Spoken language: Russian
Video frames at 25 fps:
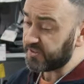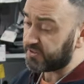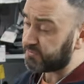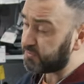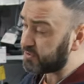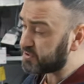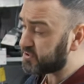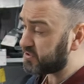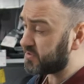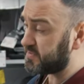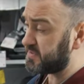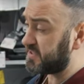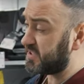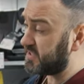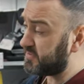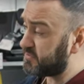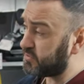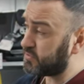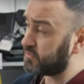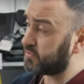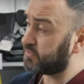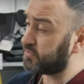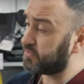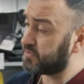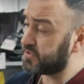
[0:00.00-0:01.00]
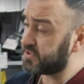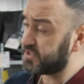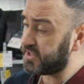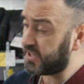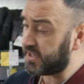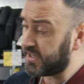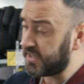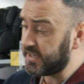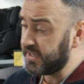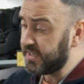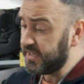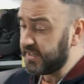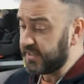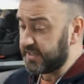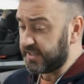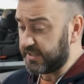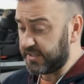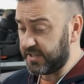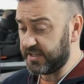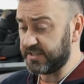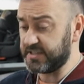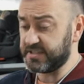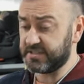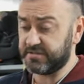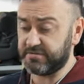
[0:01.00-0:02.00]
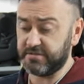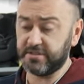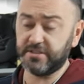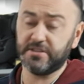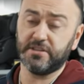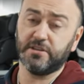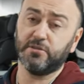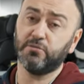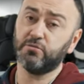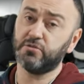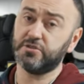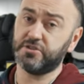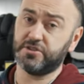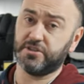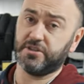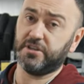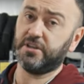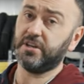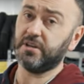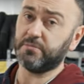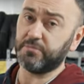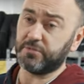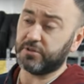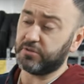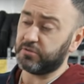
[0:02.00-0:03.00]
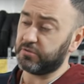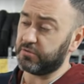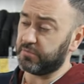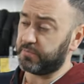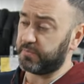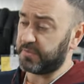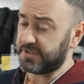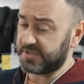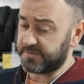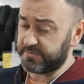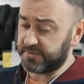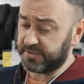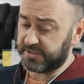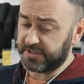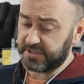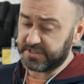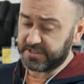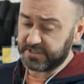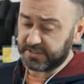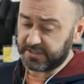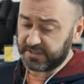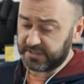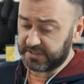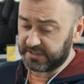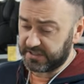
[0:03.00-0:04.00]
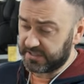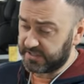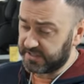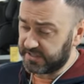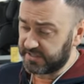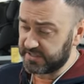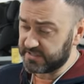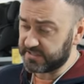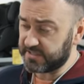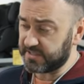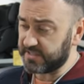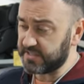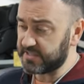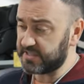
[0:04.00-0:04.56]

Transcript: Вот, собственно, и все, друзья. Я действительно очень рекомендую, посмотрите на это кресло.